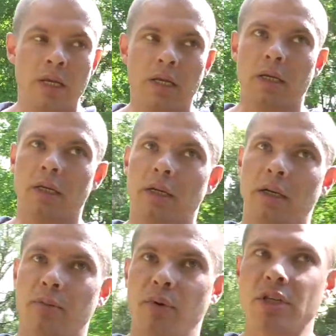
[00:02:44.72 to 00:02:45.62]

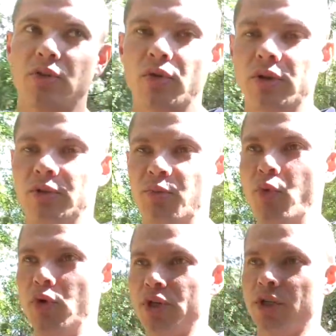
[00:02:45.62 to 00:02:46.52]
а, происходит
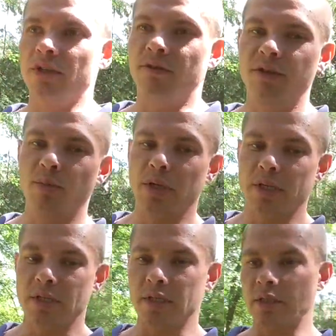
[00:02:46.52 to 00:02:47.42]
больше
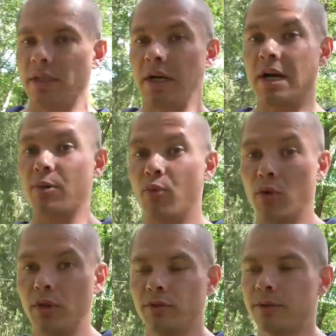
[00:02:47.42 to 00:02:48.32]
выброс э,
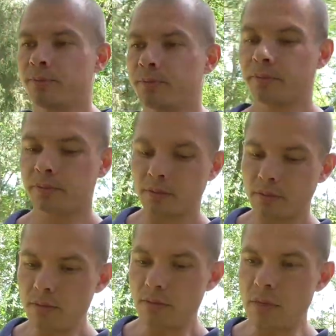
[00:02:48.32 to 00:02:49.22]
гормонов,
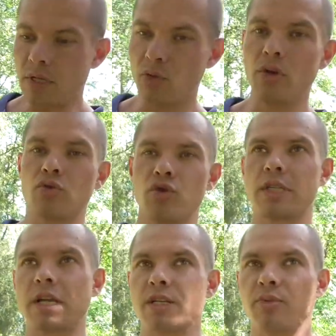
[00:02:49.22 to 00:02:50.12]
но ну, это уже,
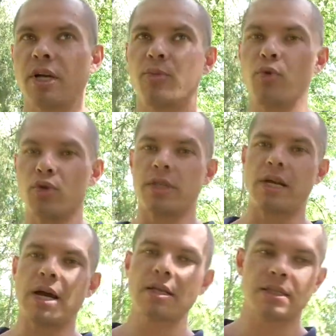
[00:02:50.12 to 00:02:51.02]
скажем так,
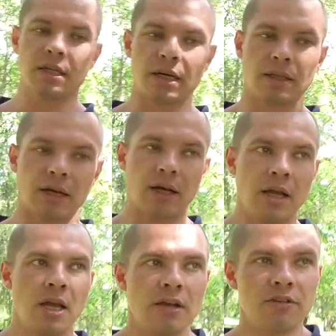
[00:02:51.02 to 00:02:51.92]
постреакция, когда
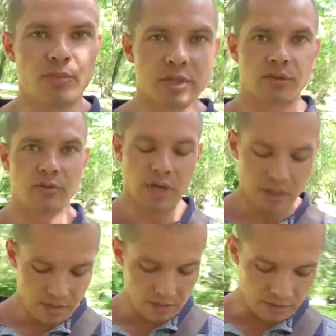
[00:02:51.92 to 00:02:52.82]
вы позанимались,